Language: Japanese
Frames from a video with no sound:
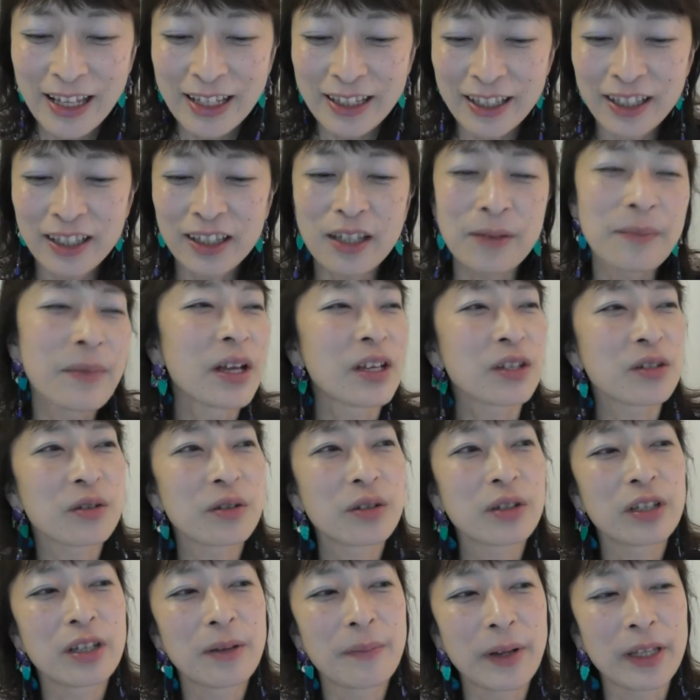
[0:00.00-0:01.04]
なんでまあそ
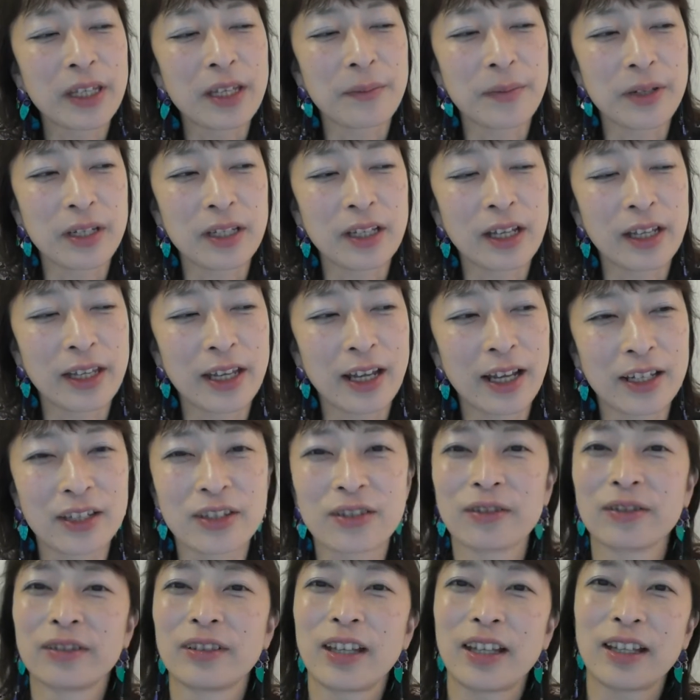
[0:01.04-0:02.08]
れでまたみんなで
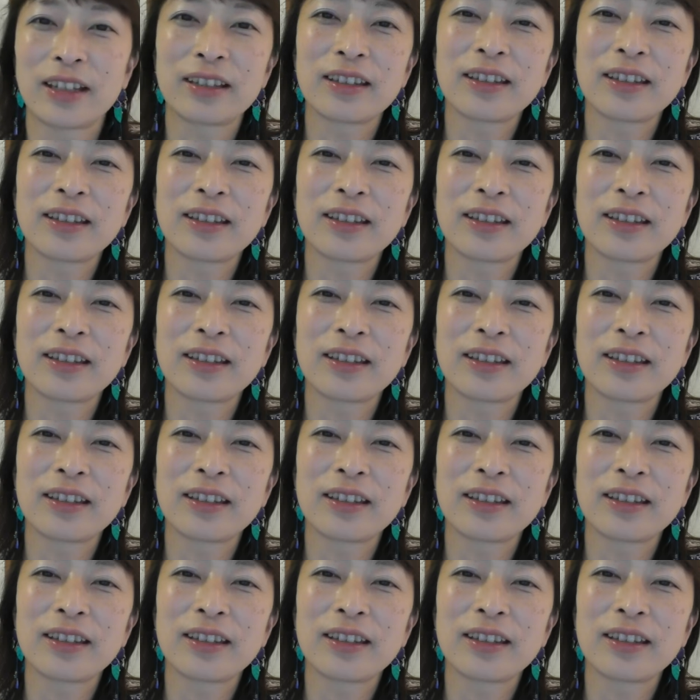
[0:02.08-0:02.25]
遊んでっ